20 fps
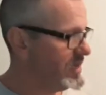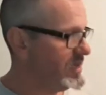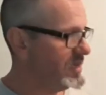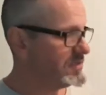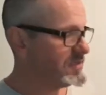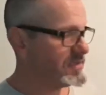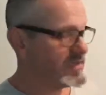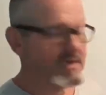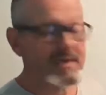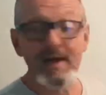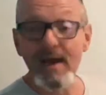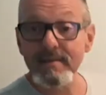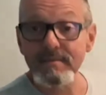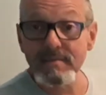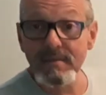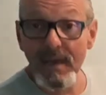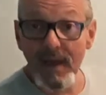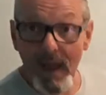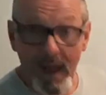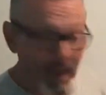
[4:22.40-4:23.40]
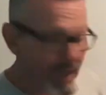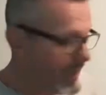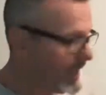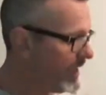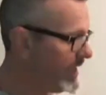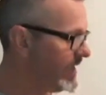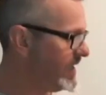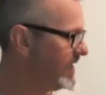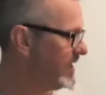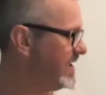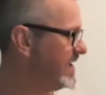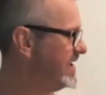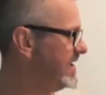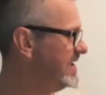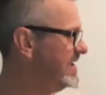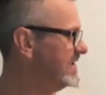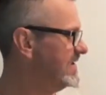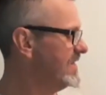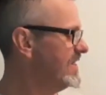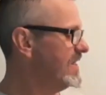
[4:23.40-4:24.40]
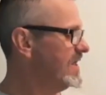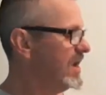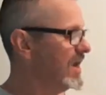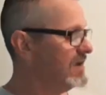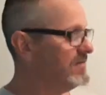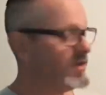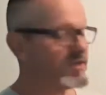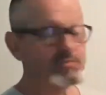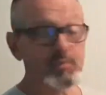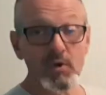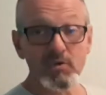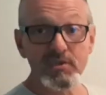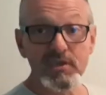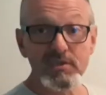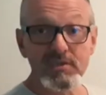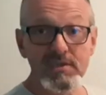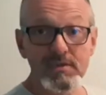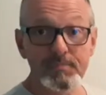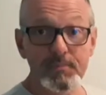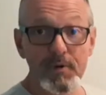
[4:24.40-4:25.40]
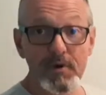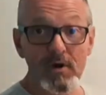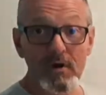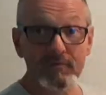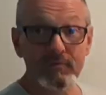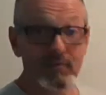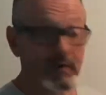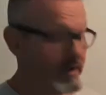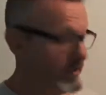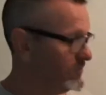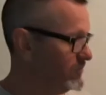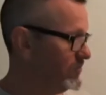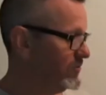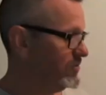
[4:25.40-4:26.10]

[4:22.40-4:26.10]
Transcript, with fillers: Ski, SKL Borget, Skipper vont être.